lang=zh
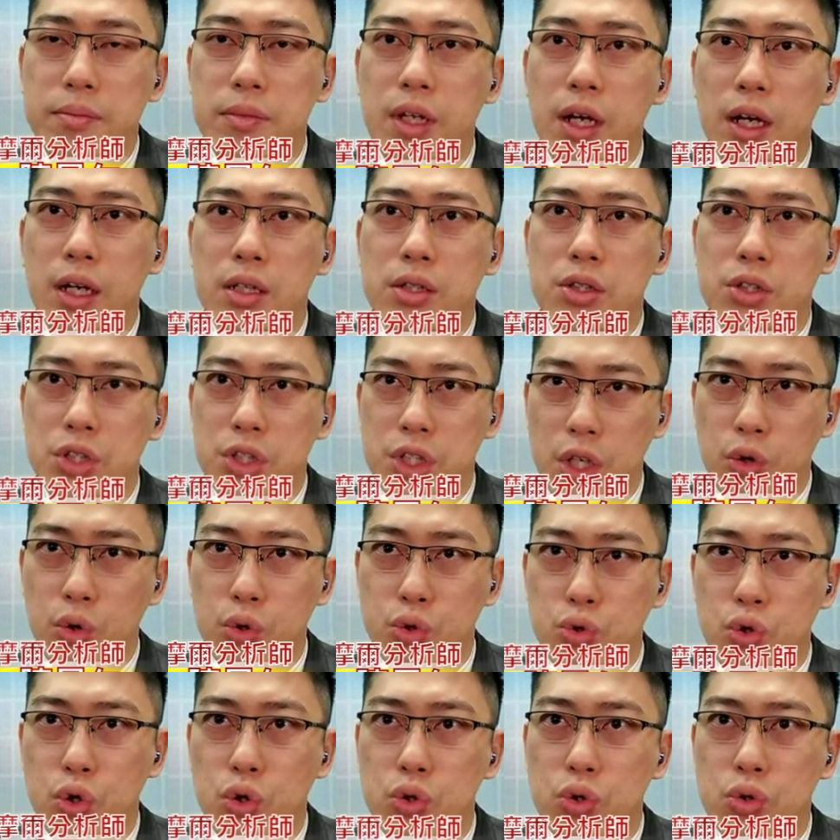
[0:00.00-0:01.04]
那之前
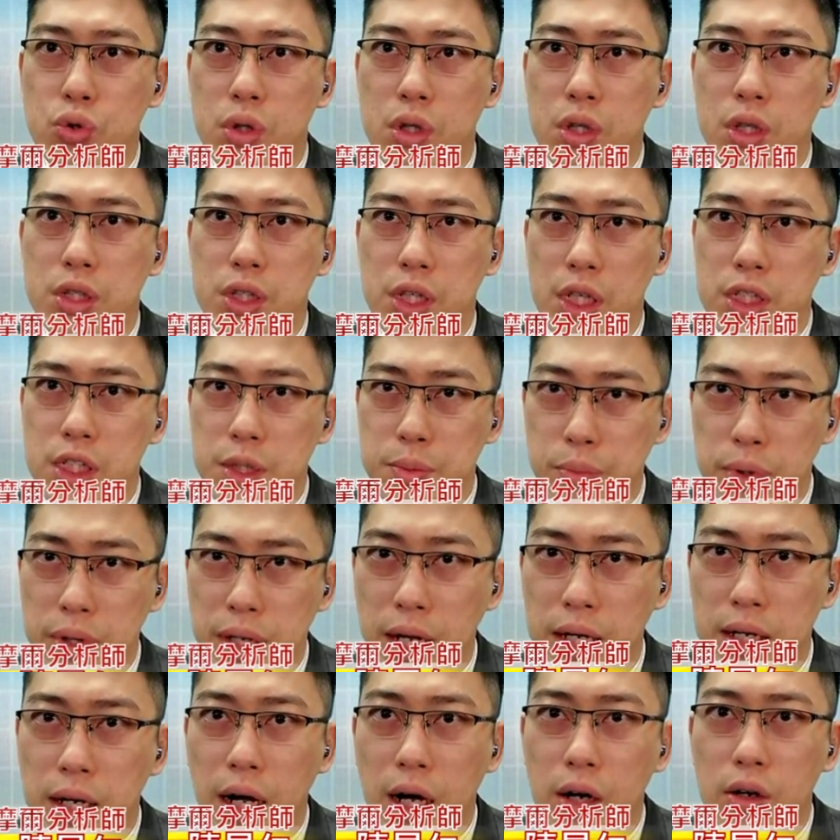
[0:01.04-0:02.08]
我说那个前景不
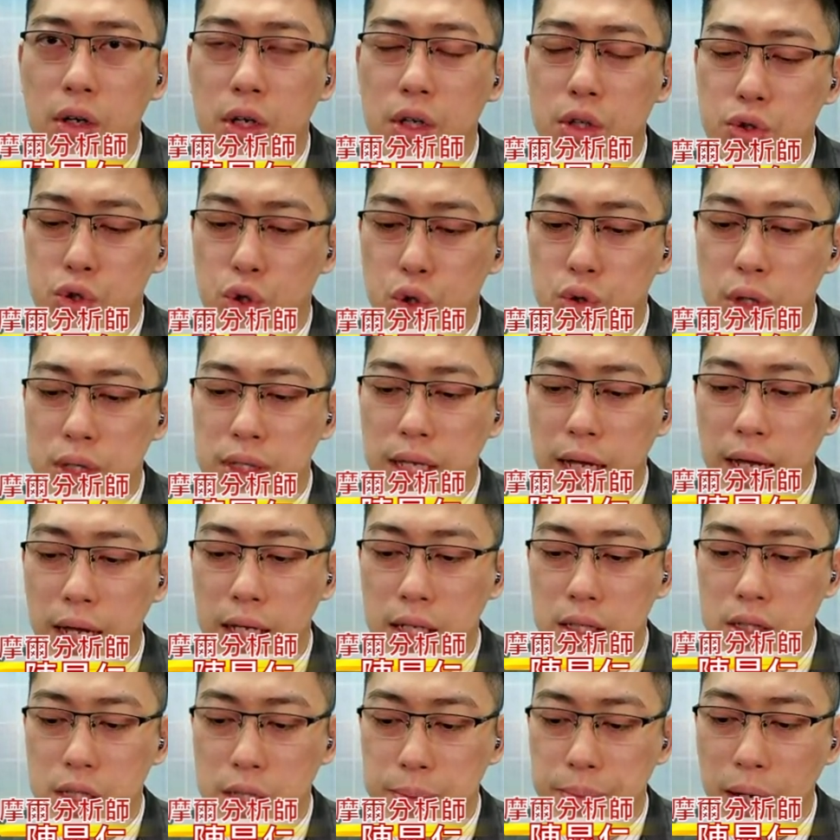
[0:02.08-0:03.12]
看好，就算
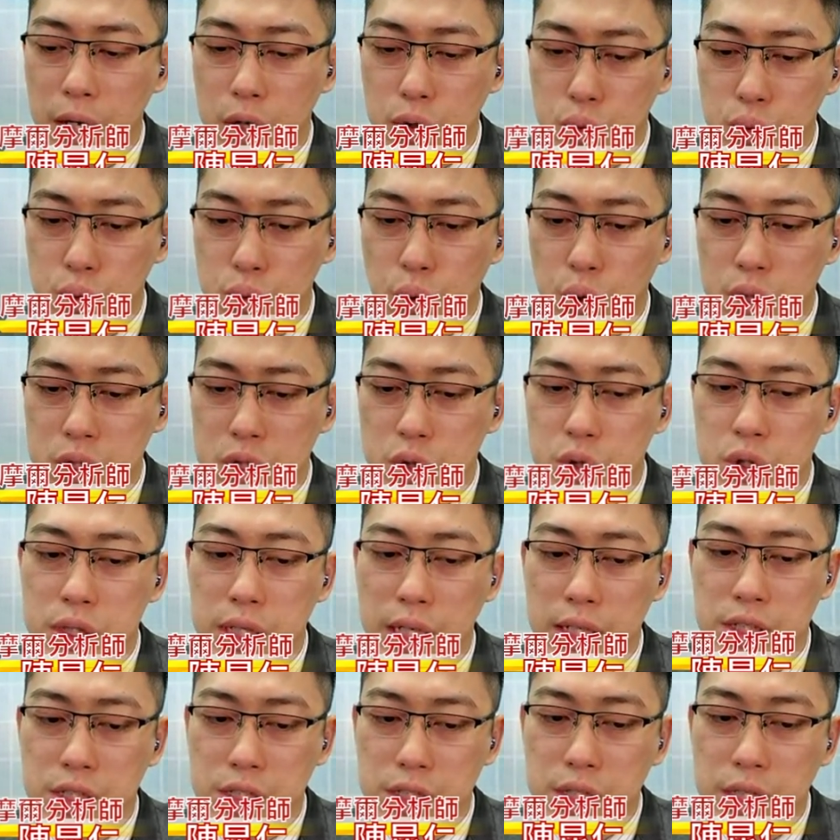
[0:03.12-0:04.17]
它礼拜五或者
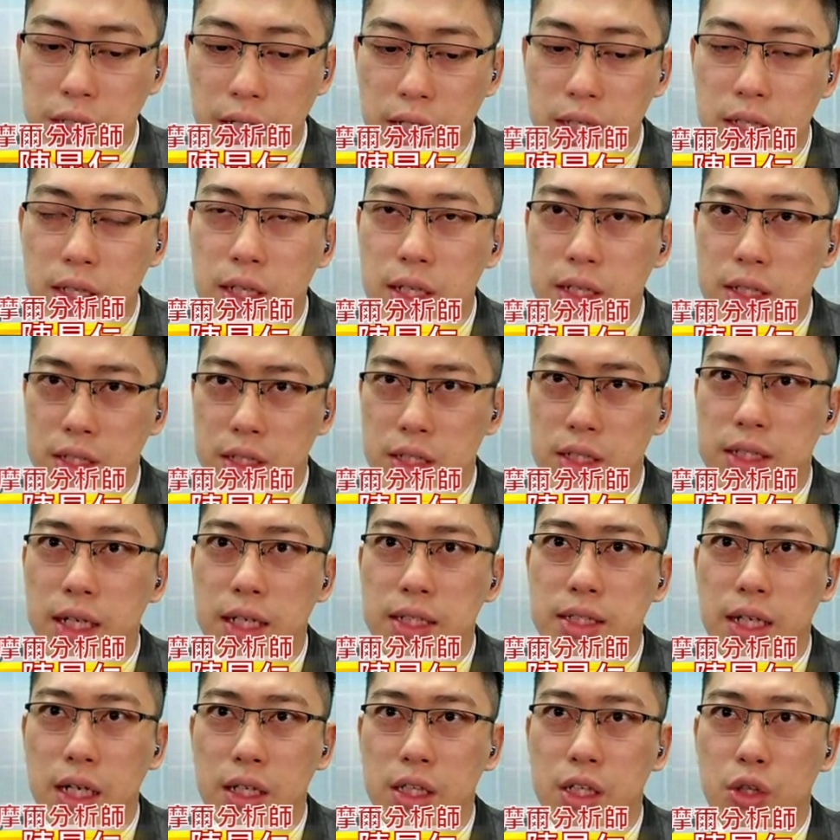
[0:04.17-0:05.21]
像今天依
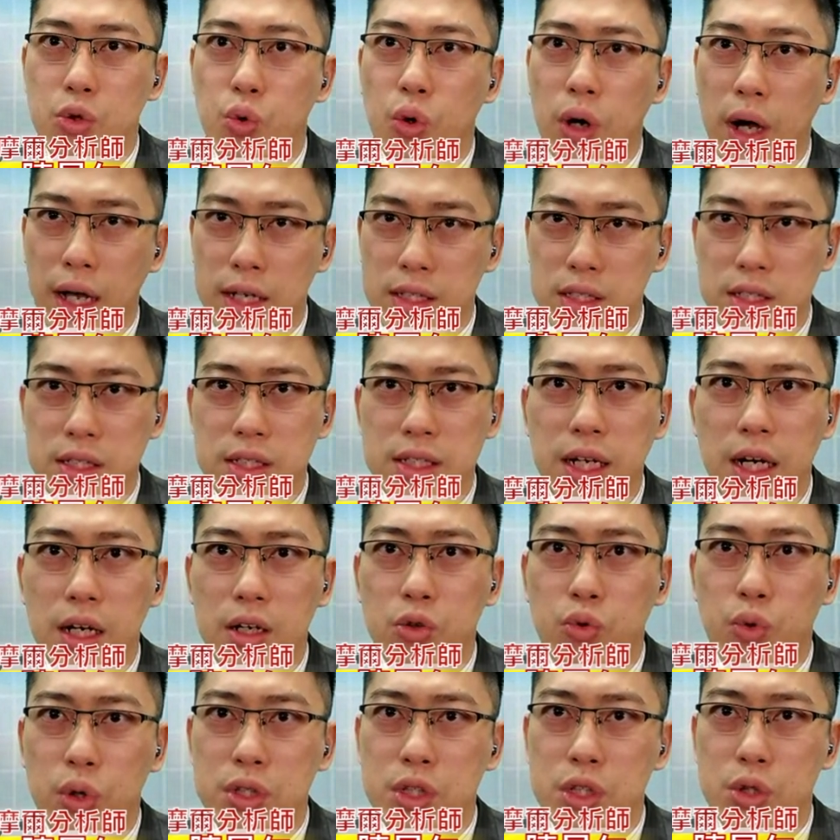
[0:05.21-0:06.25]
然涨停，我还是一
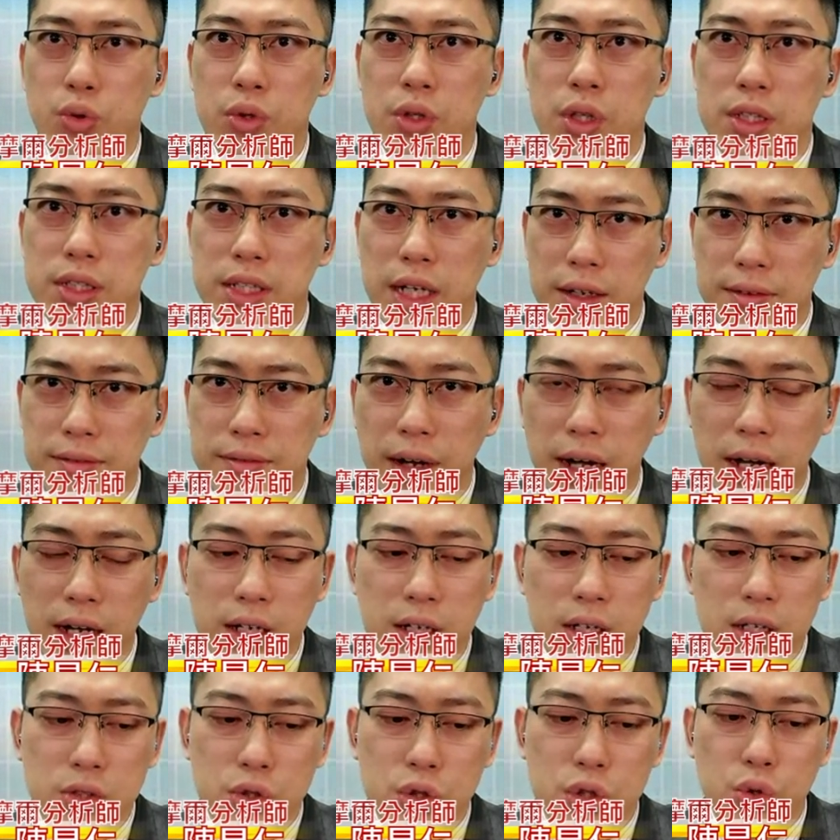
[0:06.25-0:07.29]
样维持我的讲法。